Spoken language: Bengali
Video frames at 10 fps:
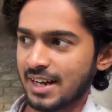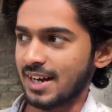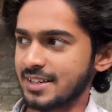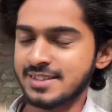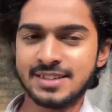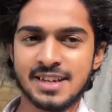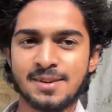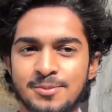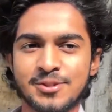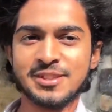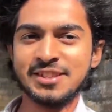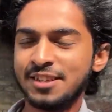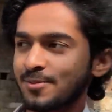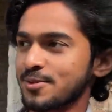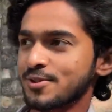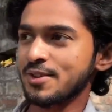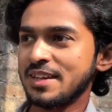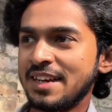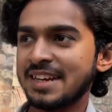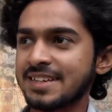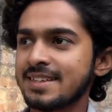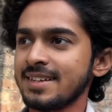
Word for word: আর শ্রেয়া প্রতিদিনের মতোই লেট